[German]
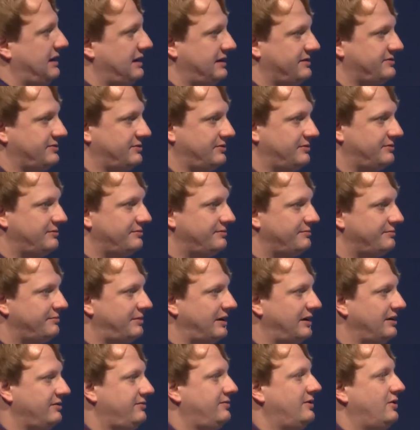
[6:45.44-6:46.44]
also
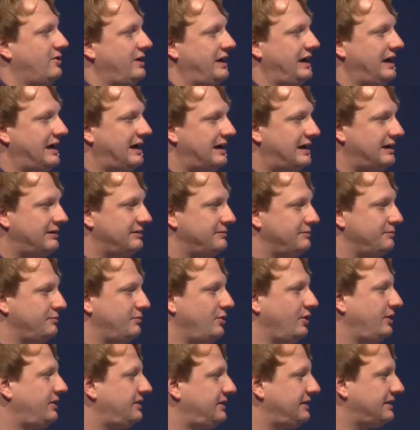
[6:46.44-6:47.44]
bei VR
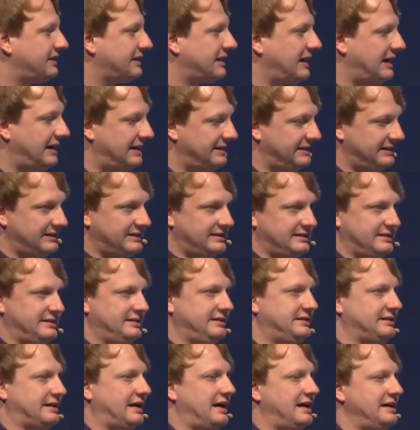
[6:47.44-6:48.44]
möchte ich gar nicht
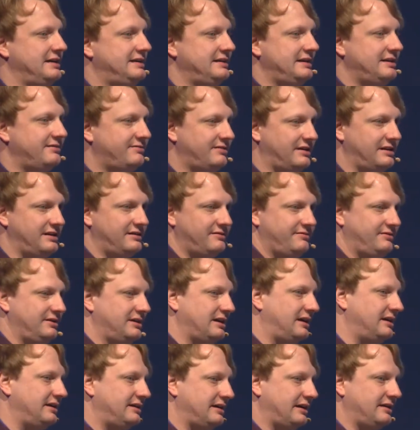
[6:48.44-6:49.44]
die 3D-Welt
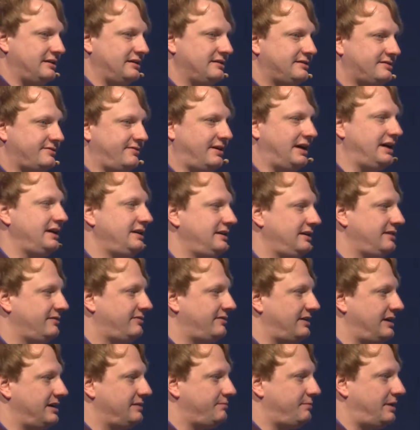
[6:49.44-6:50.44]
wieder in eine
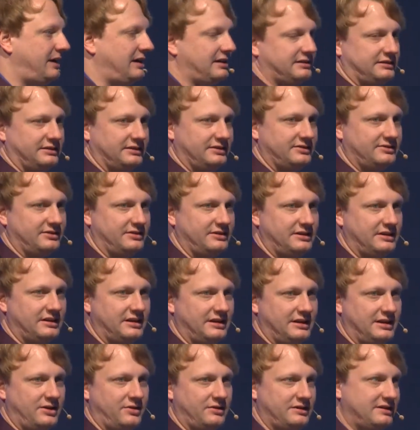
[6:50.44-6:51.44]
2D-Welt packen, sondern
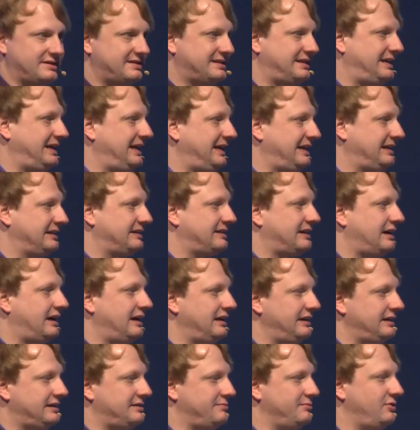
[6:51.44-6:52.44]
genau das
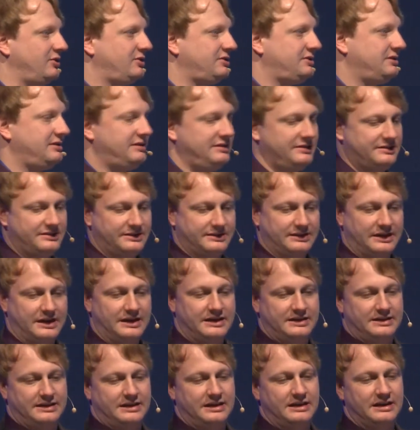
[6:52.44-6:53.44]
Gegenteil. Ich möchte diese
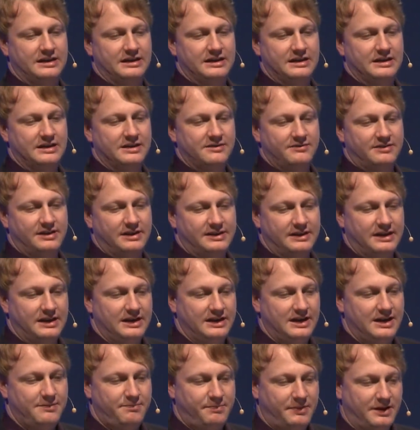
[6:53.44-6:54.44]
3D-Welt
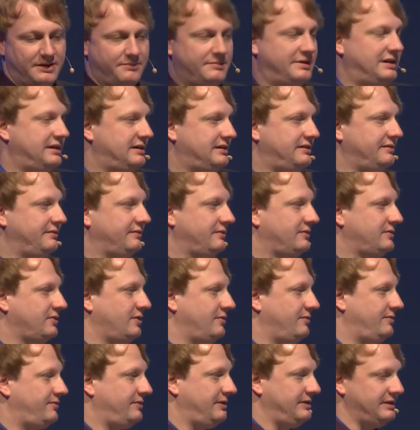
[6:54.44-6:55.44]
erlebbar machen.
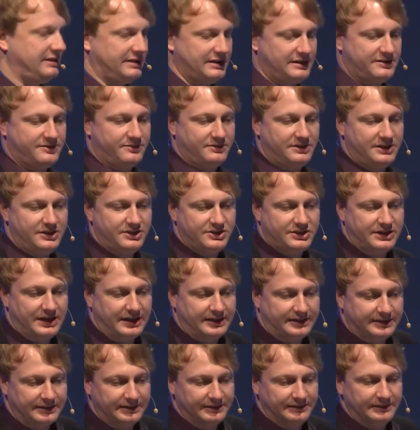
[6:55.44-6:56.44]
Findet also nicht
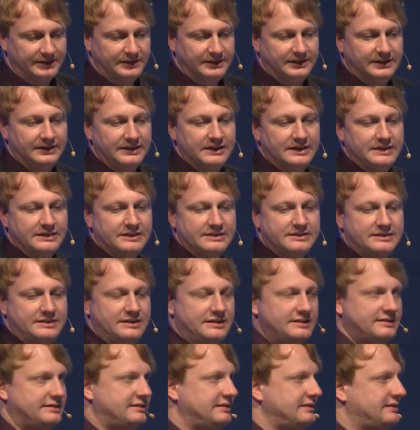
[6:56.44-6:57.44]
statt. Das
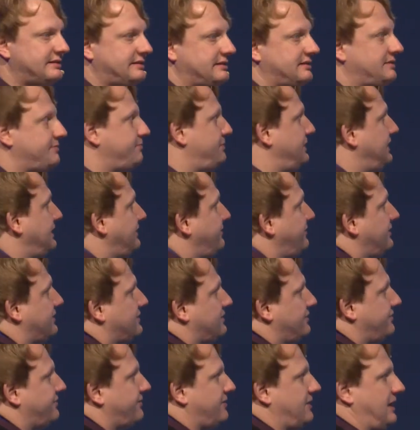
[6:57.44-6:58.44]
nächste ist, das Bild
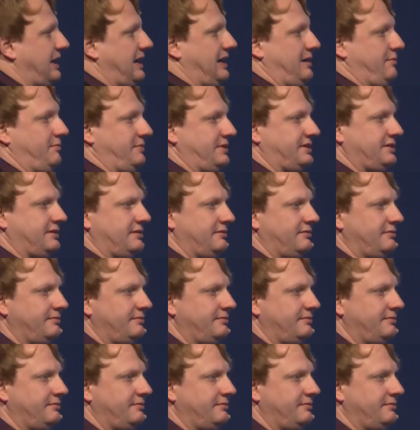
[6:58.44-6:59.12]
wird geframed.